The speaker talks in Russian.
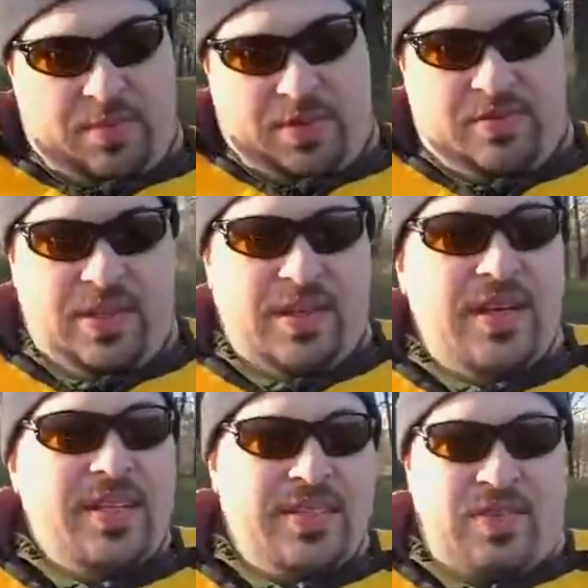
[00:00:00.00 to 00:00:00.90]
Всем привет!
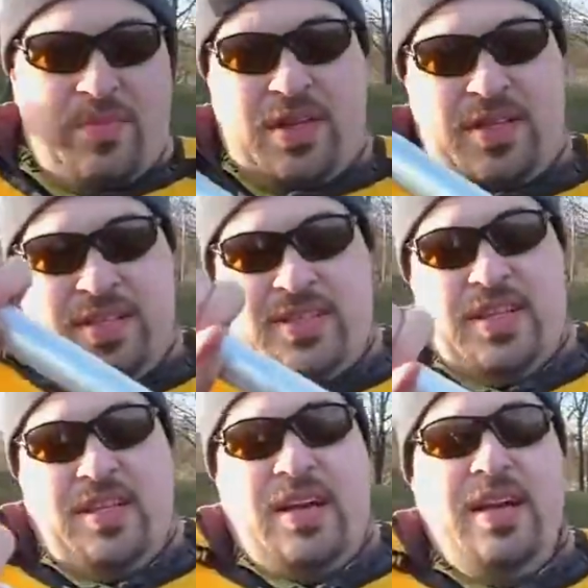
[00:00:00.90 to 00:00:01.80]
С вами Андрей
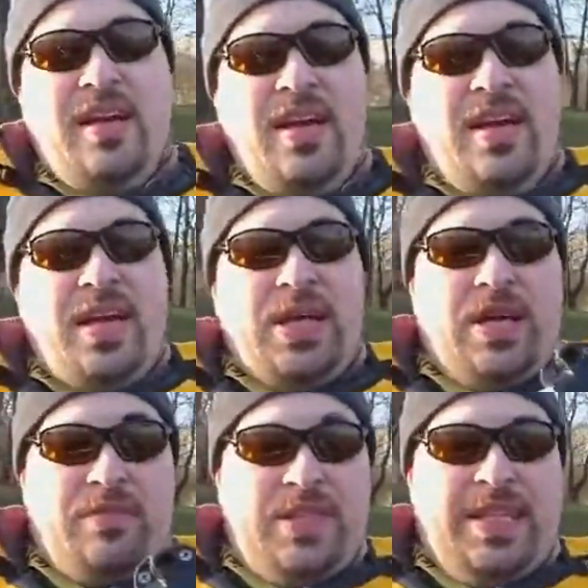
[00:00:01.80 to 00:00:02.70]
Санар, И
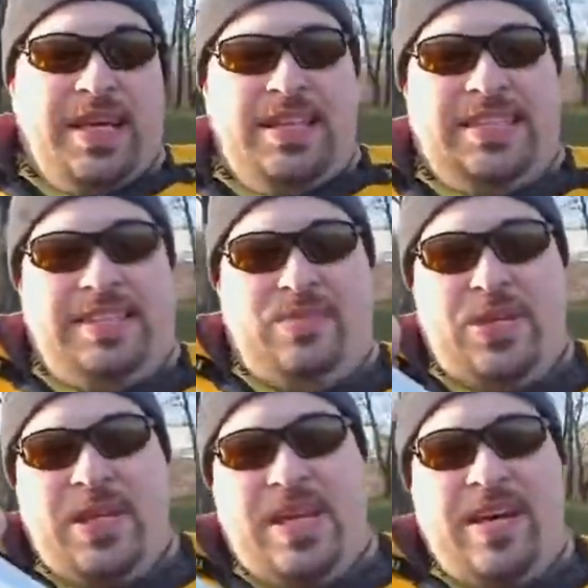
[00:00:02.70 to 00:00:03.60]
как видно,
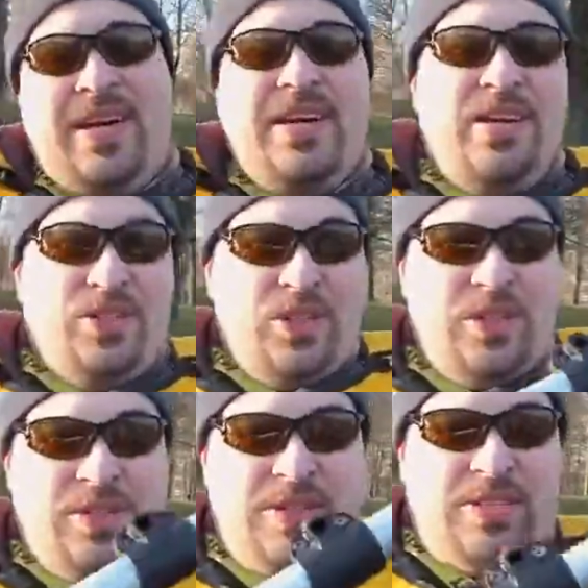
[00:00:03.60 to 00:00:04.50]
сегодня я
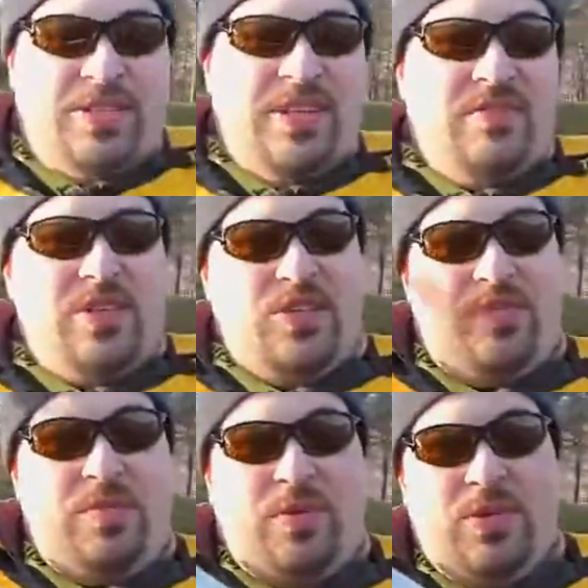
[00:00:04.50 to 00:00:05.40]
решил ответить на
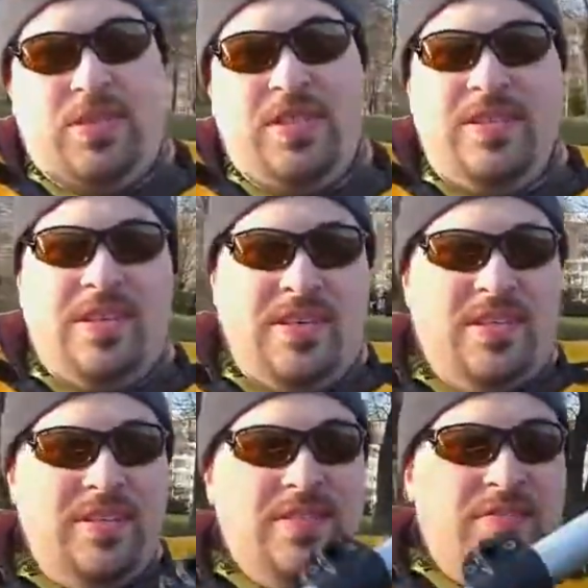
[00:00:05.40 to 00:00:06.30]
ваши вопросы,
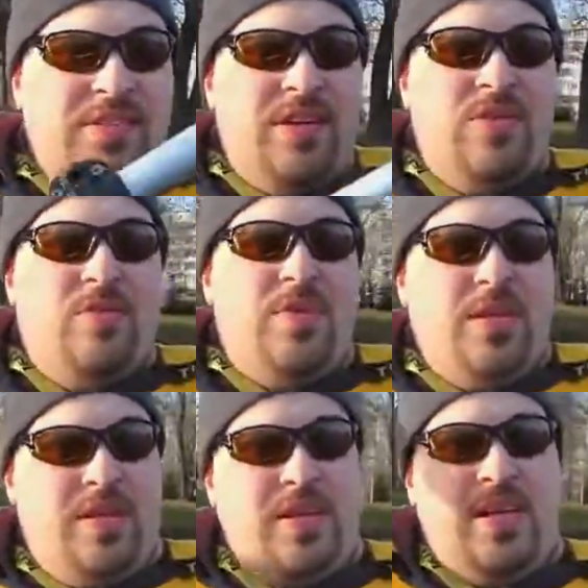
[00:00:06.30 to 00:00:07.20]
находясь на
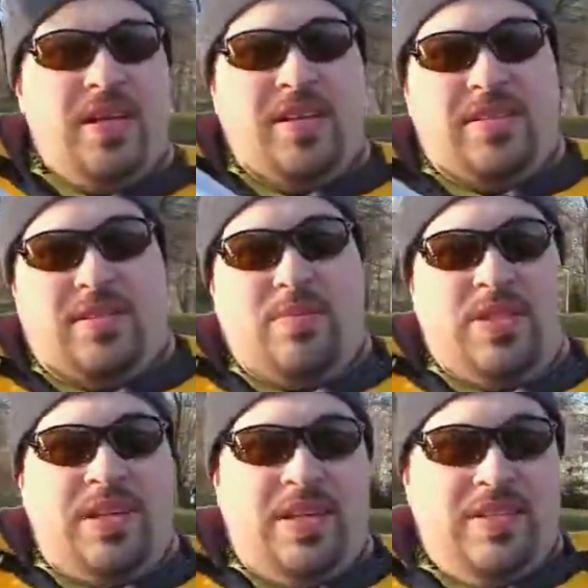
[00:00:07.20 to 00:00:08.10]
водоеме.
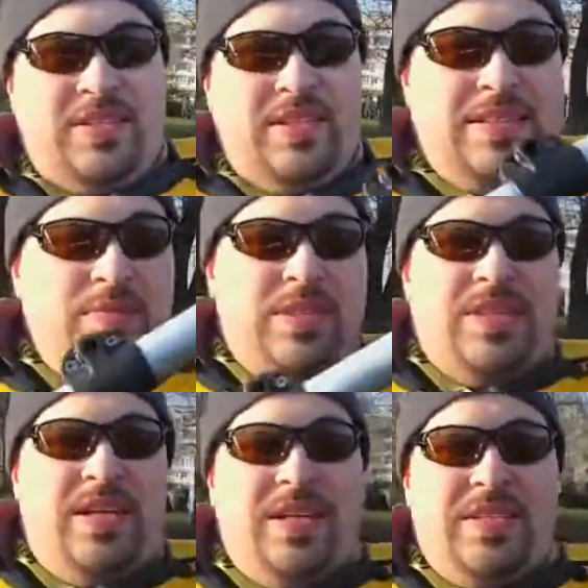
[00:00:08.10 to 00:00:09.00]
Самоизоляция
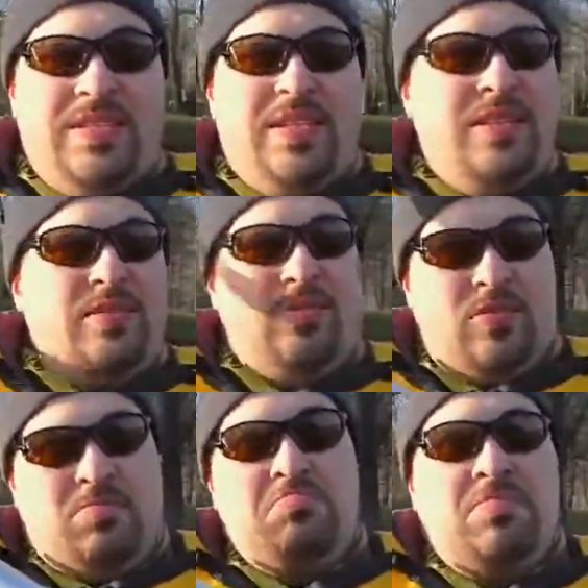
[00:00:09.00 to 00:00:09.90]
самоизоляцией,
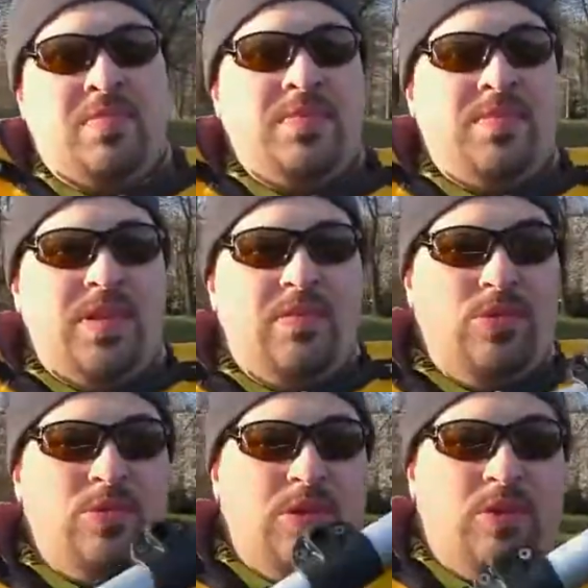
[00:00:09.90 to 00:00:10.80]
но на
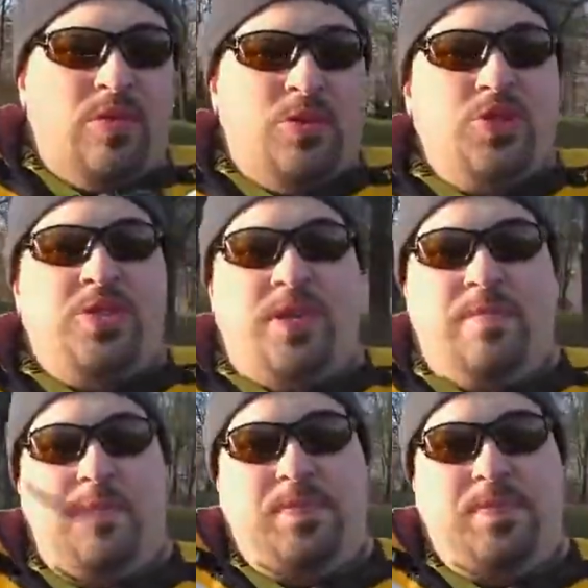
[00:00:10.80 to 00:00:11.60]
воду-то хочется.